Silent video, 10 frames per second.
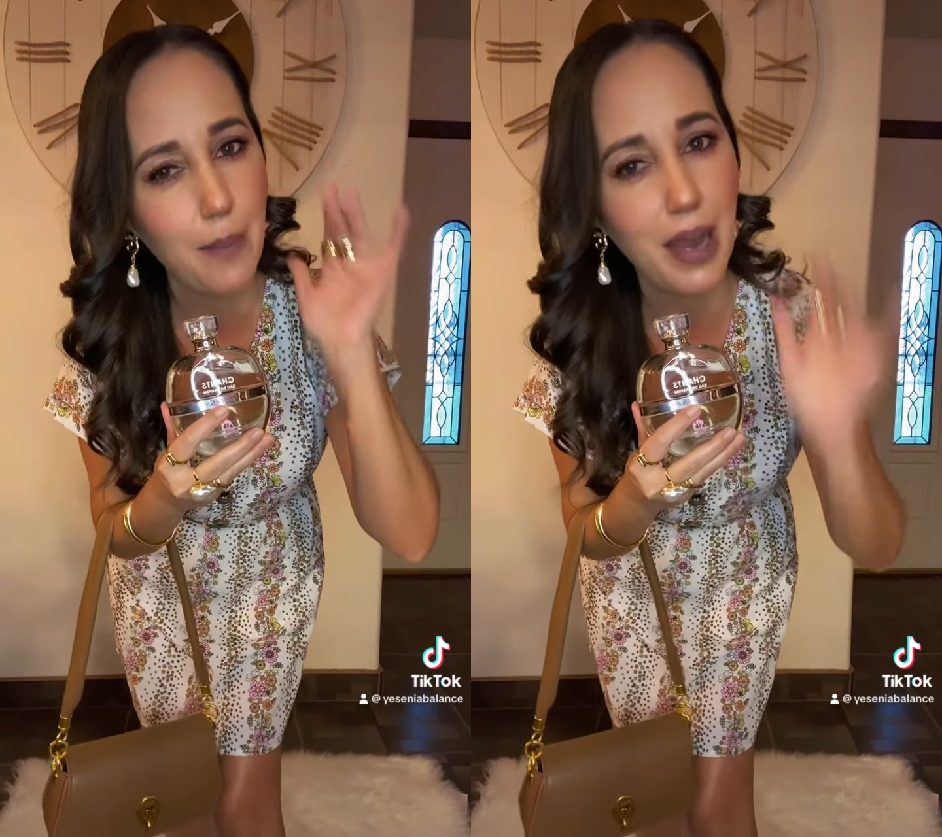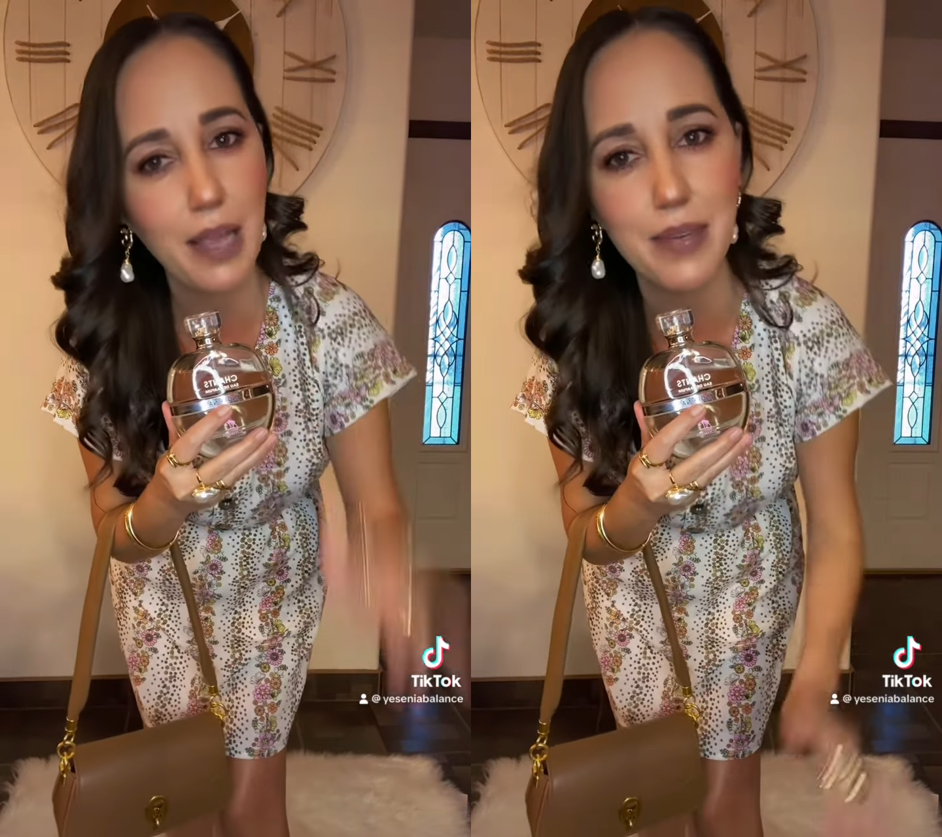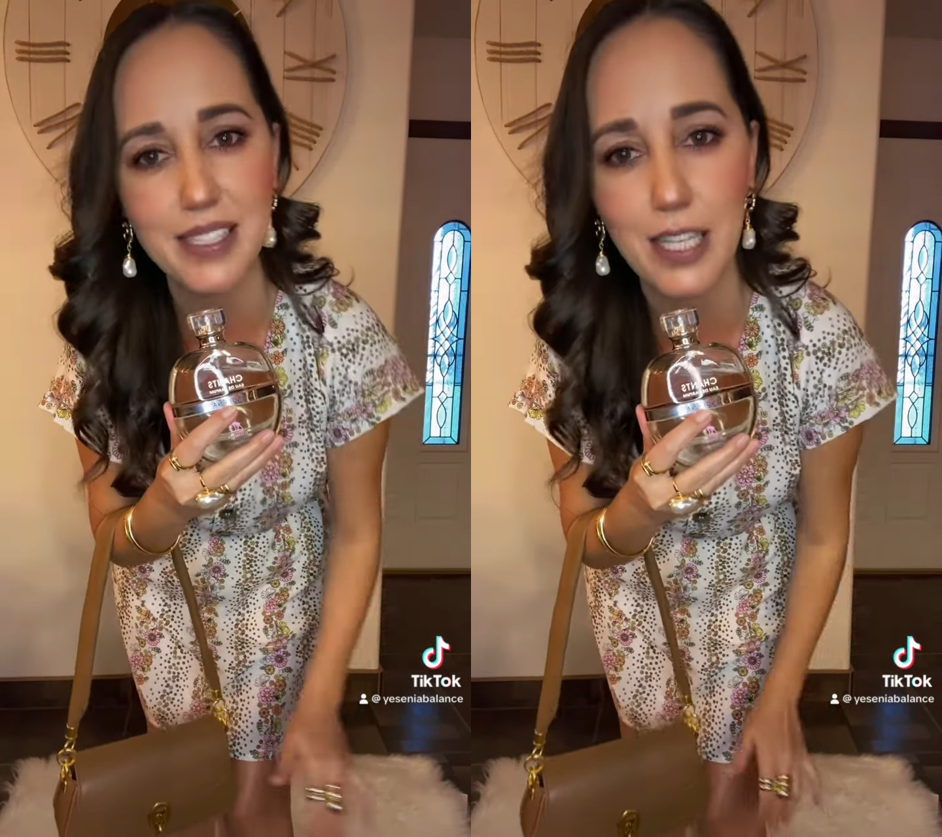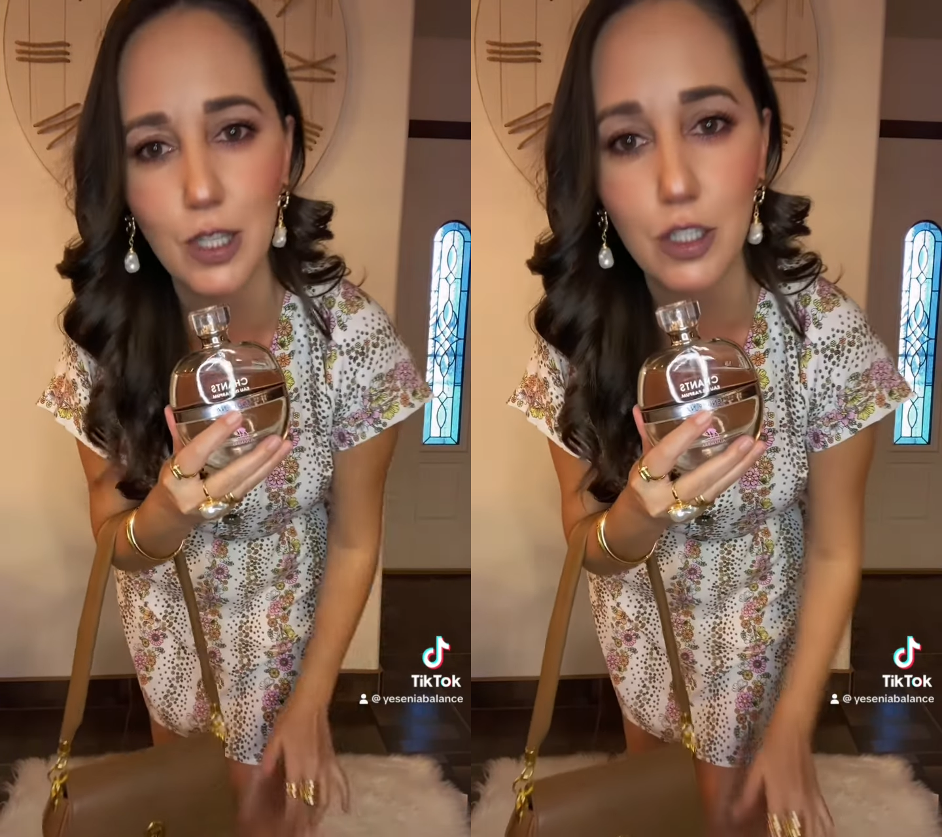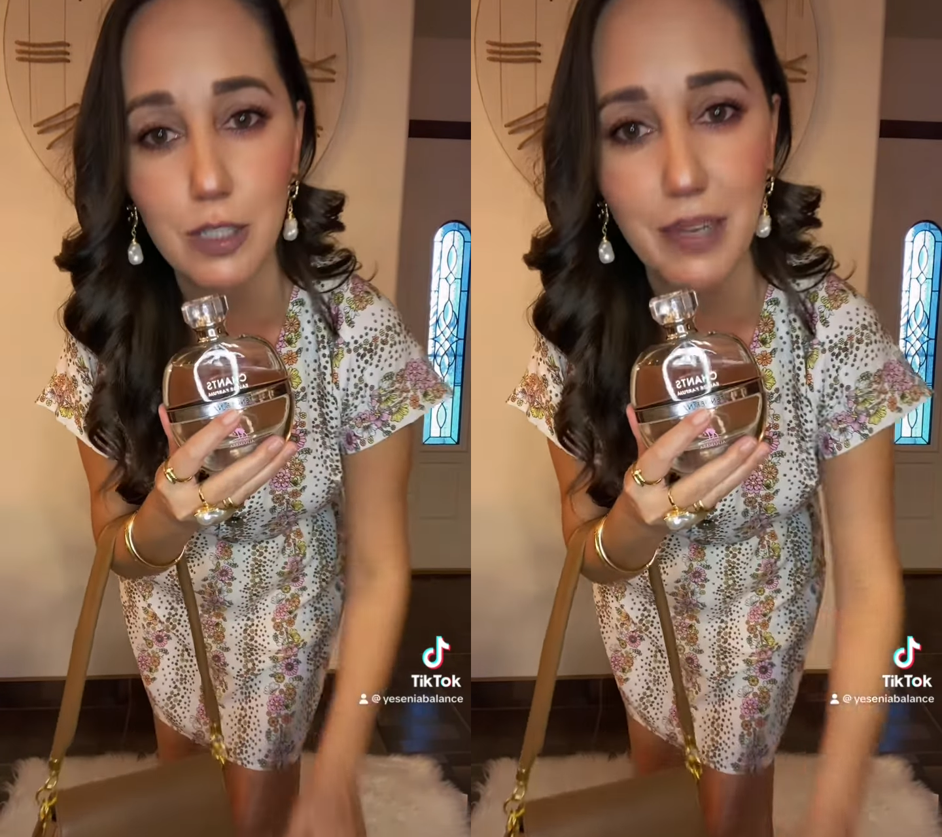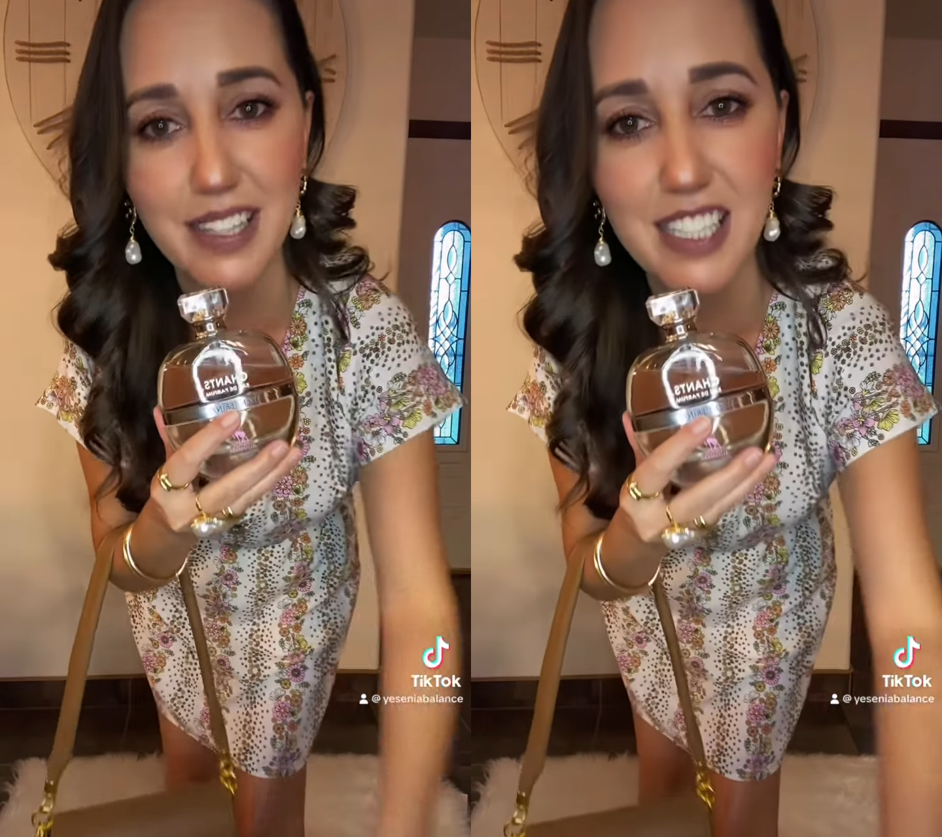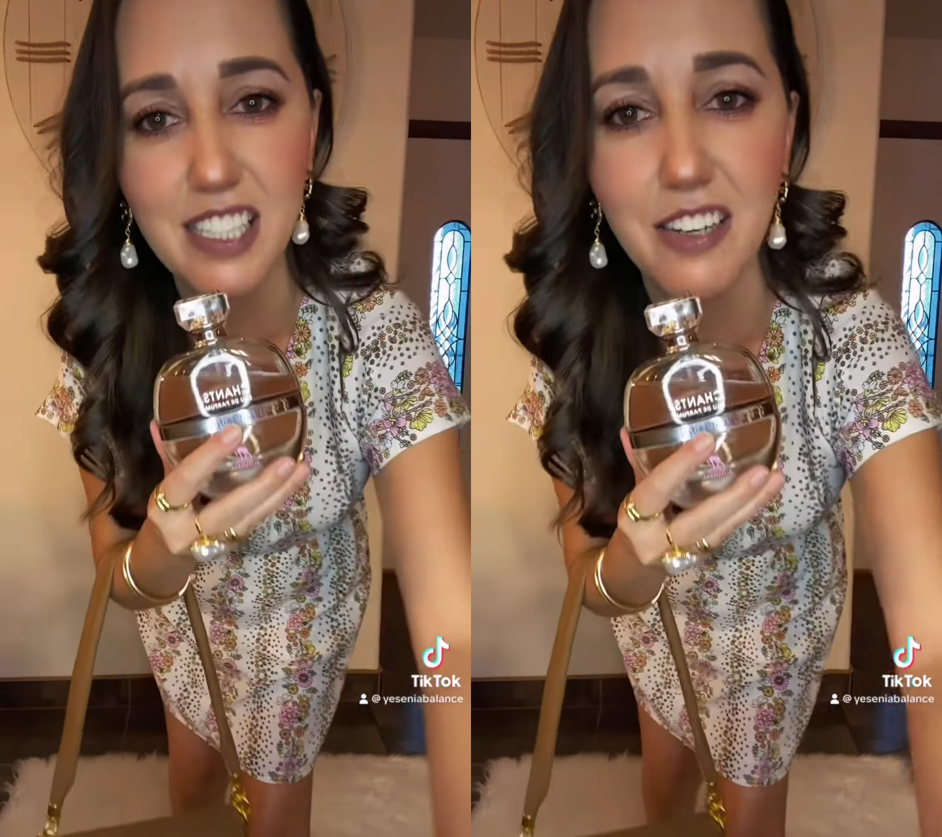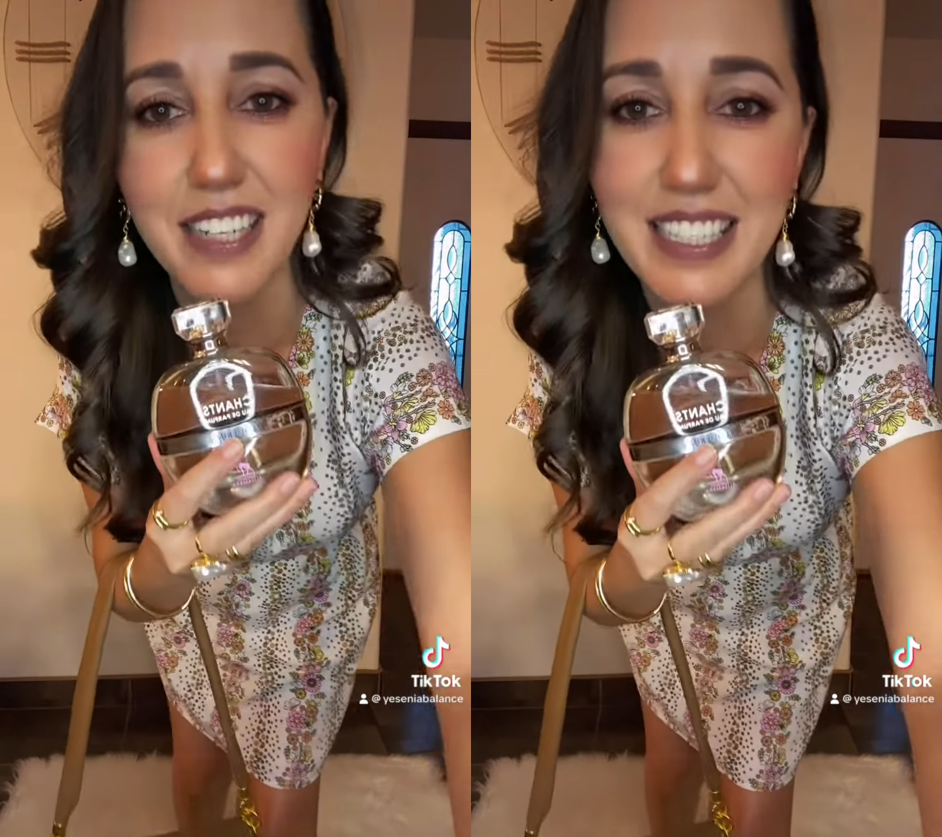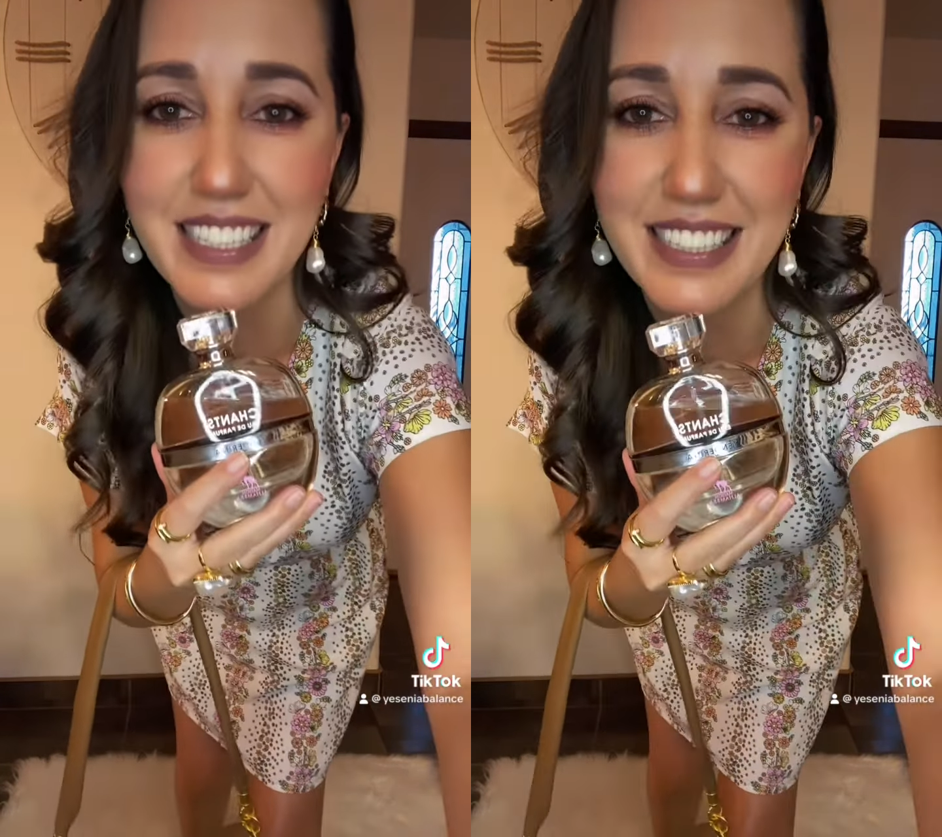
Bye, besitos, bendiciones.